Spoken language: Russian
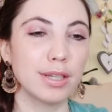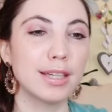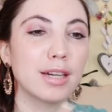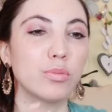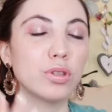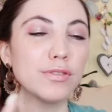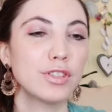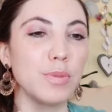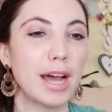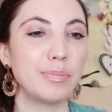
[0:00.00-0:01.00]
Они как будто в
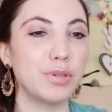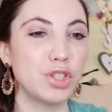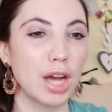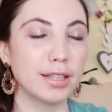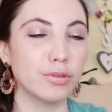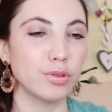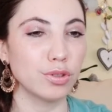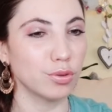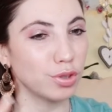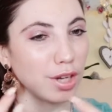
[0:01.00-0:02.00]
тебя
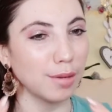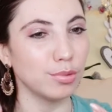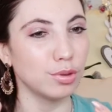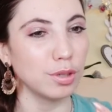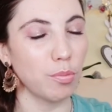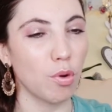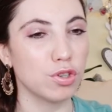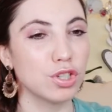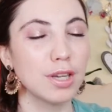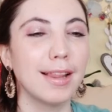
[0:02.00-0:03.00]
отпечатываются, у них как будто
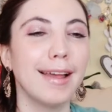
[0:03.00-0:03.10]
мощь.